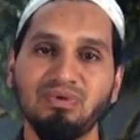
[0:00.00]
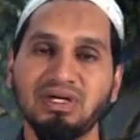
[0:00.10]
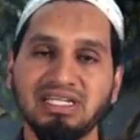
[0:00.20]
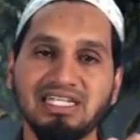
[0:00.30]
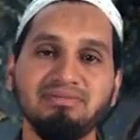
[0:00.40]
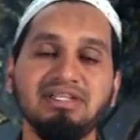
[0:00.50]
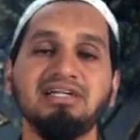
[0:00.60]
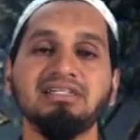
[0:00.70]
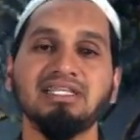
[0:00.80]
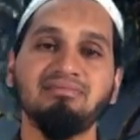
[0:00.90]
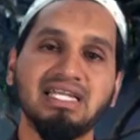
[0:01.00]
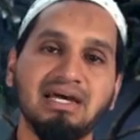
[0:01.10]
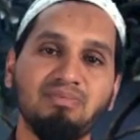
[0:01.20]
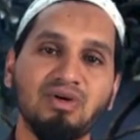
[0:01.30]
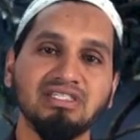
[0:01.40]
ปวด อันนี้เป็นเรื่องธรรม
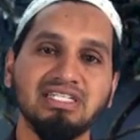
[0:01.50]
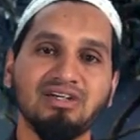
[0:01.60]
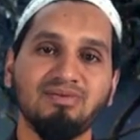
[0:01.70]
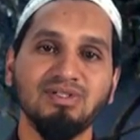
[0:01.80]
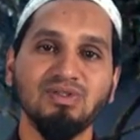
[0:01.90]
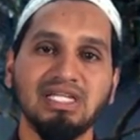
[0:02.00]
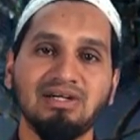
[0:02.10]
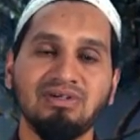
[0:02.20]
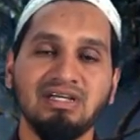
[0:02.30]
ดาปกติของมนุษย์เรา